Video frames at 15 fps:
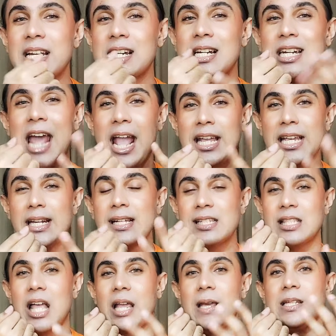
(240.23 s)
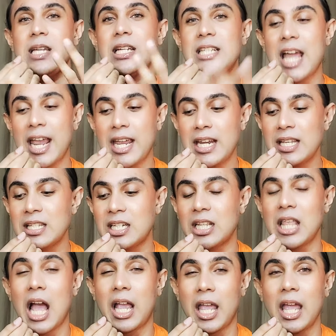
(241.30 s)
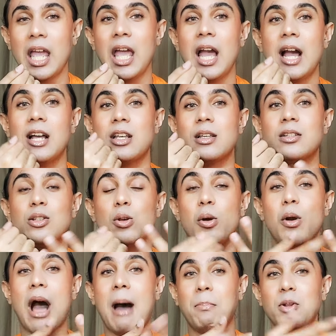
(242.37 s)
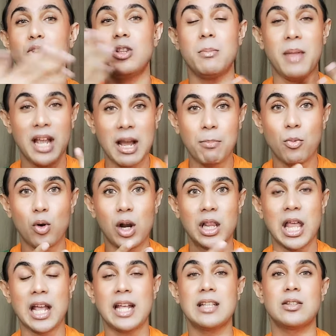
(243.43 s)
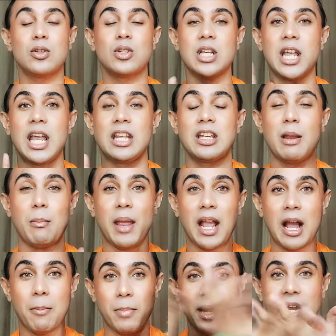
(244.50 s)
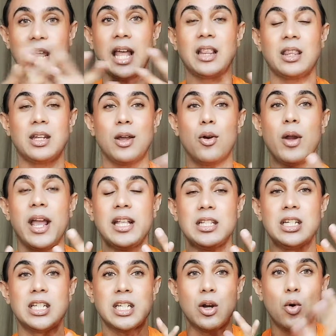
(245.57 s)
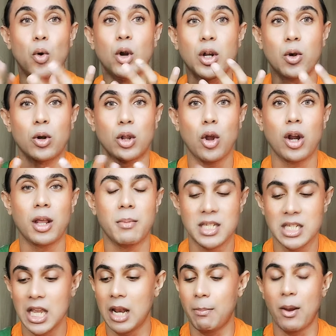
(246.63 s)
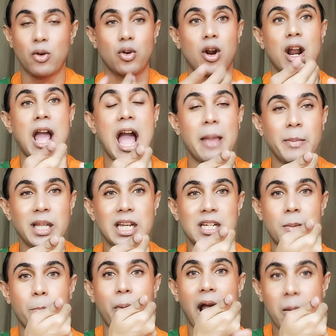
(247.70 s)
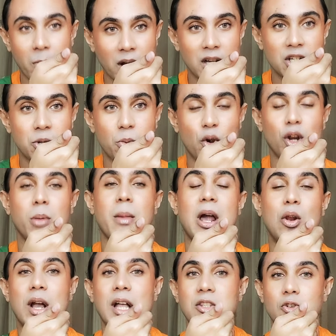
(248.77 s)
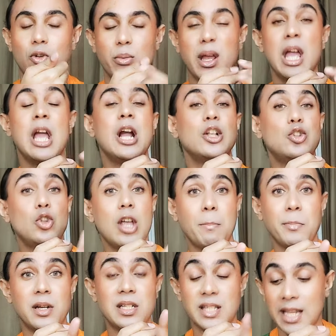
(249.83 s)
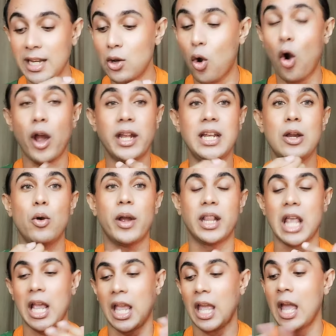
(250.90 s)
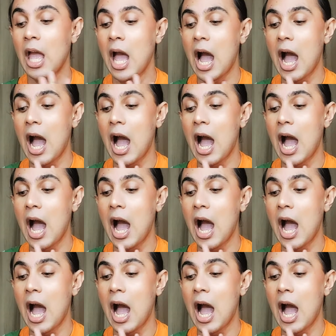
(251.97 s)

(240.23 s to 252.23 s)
যে একটা ট্যাকিনেস থাকে সেই ট্যাকিনেসটা থাকে সো আপনি যদি মেকআপ করে থাকেন সো সেই ক্ষেত্রে মেকআপের ক্ষেত্রেও এই জিনিসটা হোল্ড করতে অনেক বেশি হেল্প আউট করে আই মিন এটা প্রাইমার হিসেবে অনেক ভালো কাজ করবে যদি আপনার স্কিন অয়েলি হয়ে থাকে